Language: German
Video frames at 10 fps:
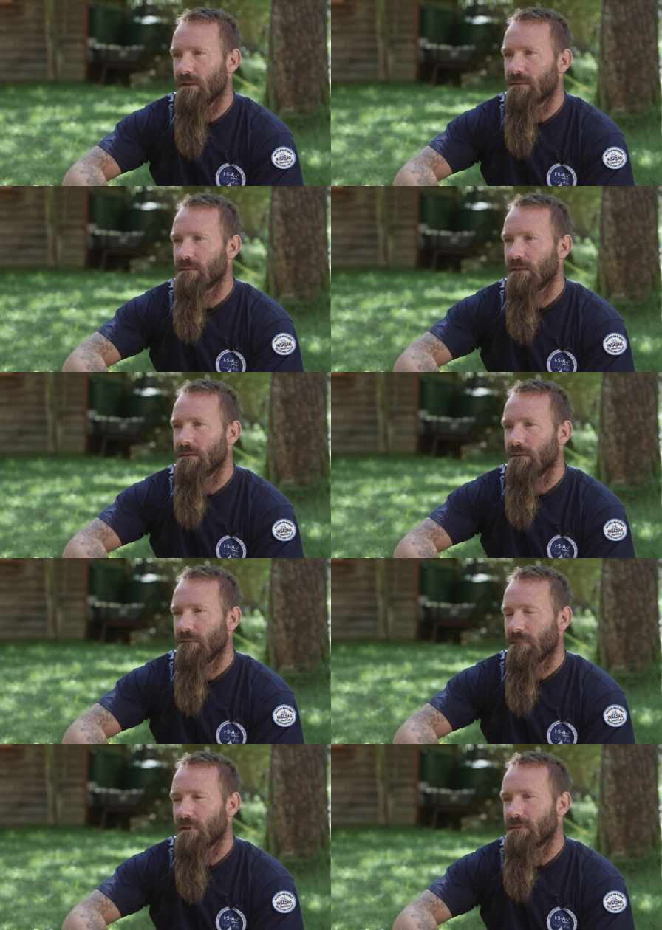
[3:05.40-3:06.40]
ELZ,
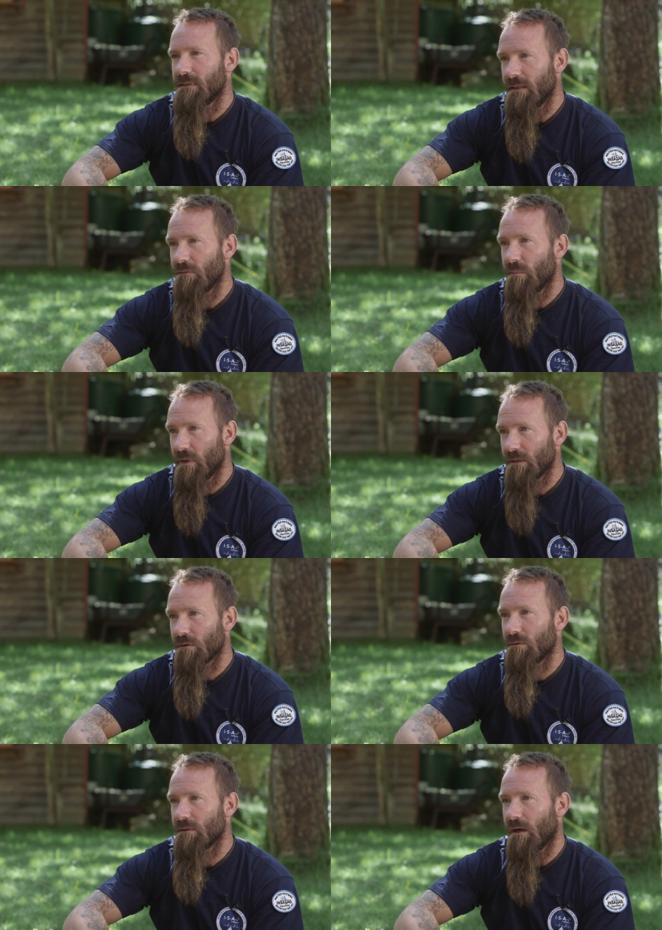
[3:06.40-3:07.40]
das sind die, wo im
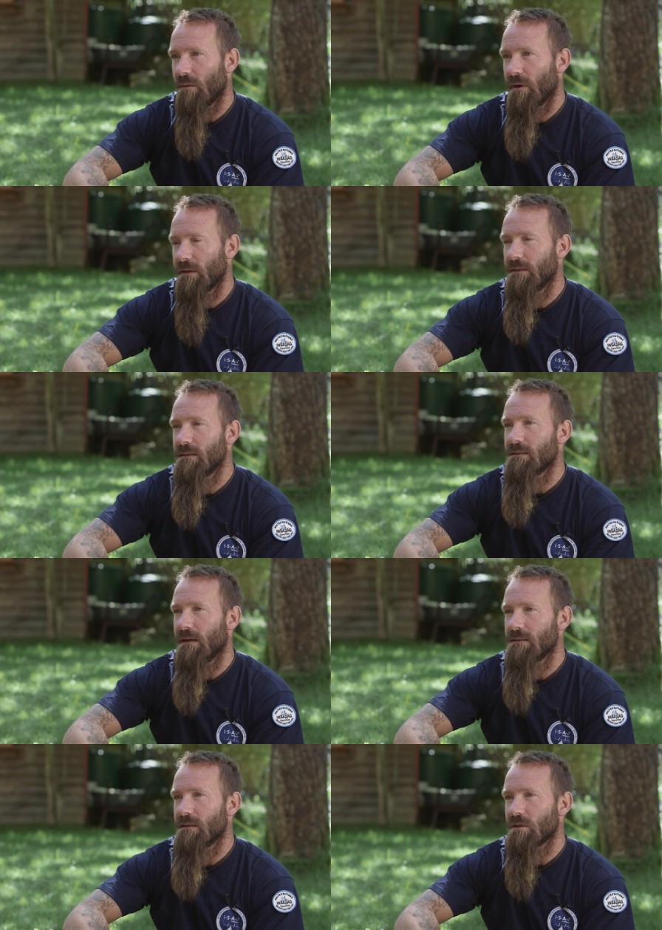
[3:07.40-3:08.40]
Hintergrund arbeiten, die das
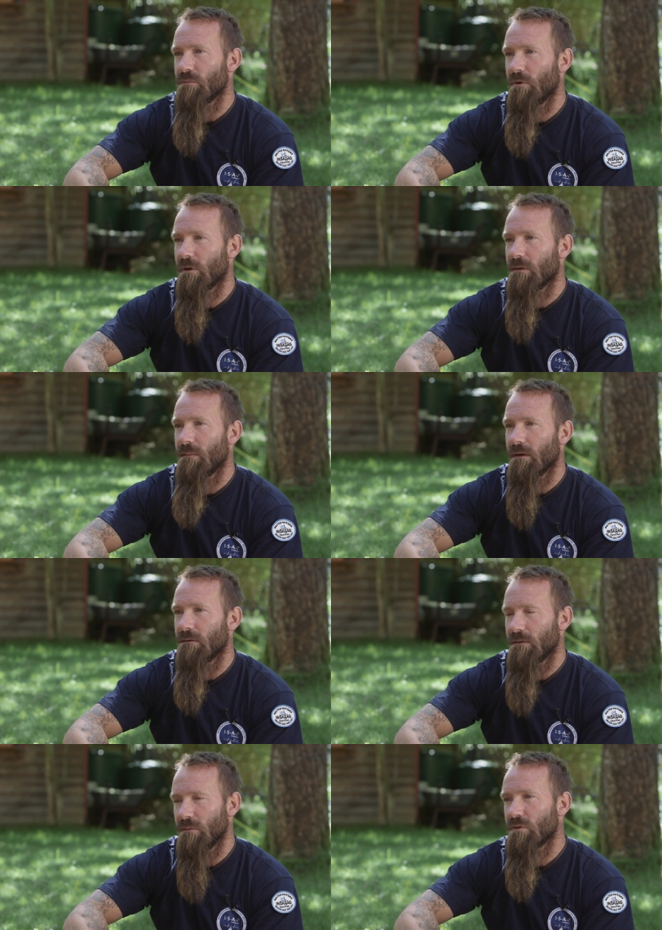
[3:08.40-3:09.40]
alles erst möglich
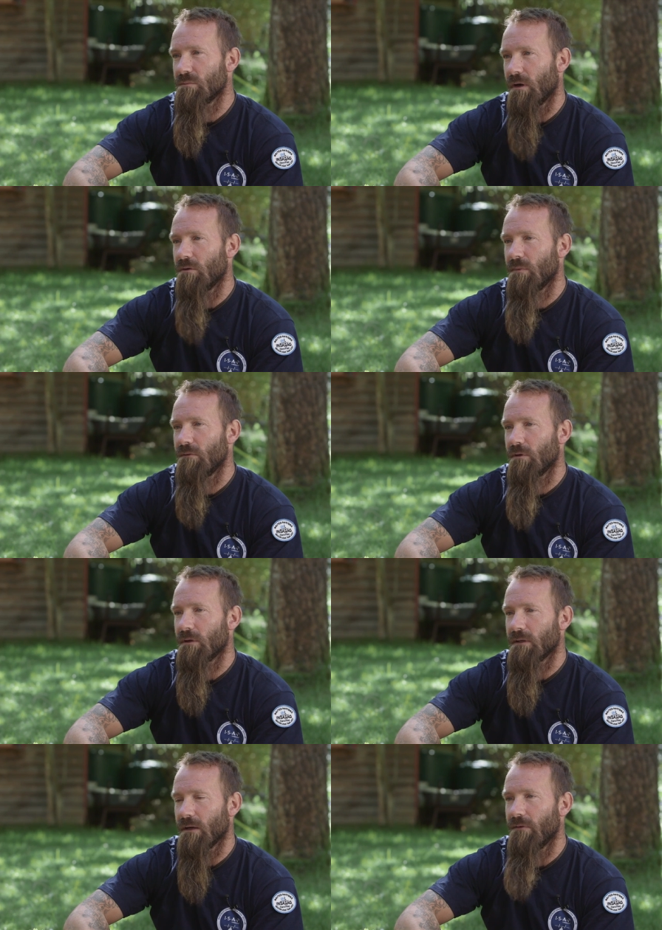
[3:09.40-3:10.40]
machen. Und die müssen wir auch mal
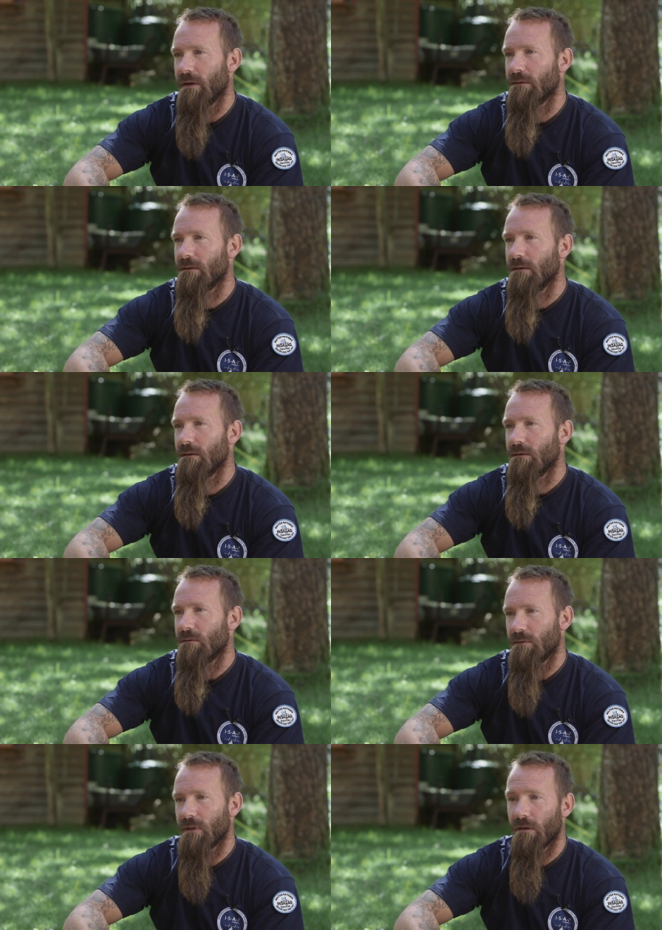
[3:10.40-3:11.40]
wirklich erwähnen.
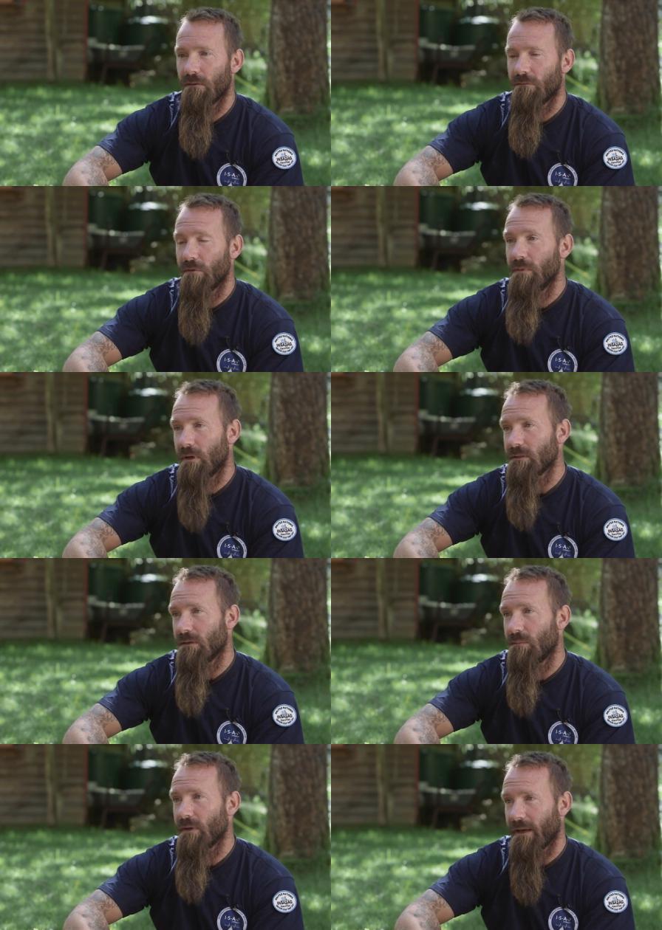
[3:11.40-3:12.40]
Und da von mir aus
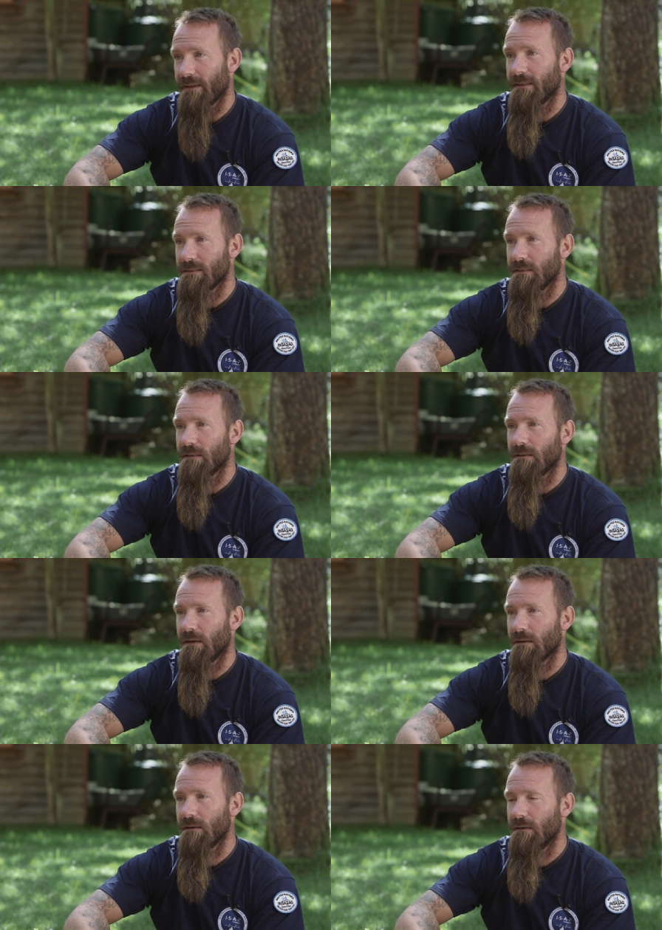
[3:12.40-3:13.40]
auch nochmal recht herzlichen
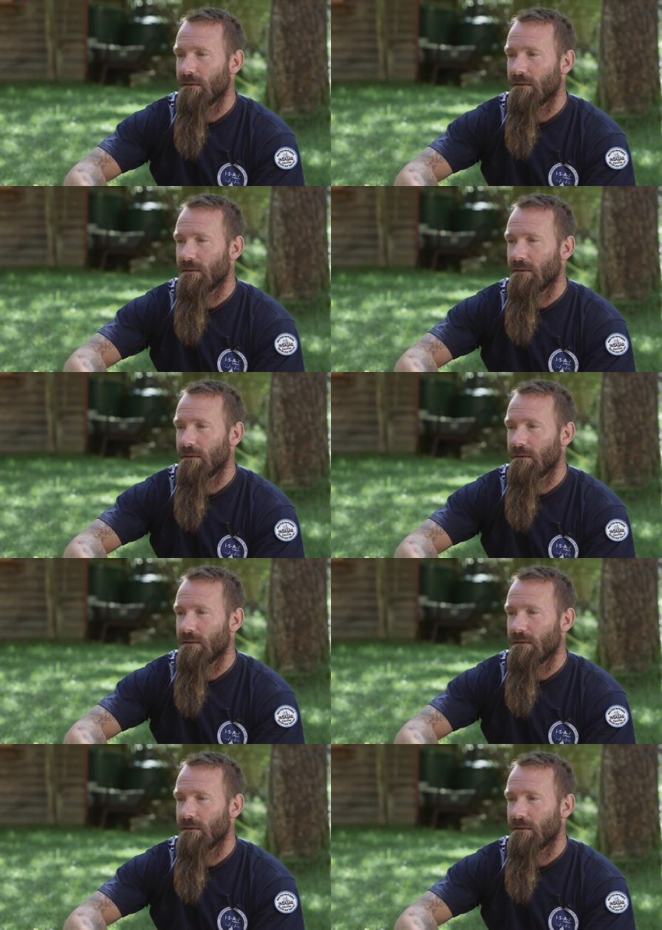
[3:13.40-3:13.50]
Dank.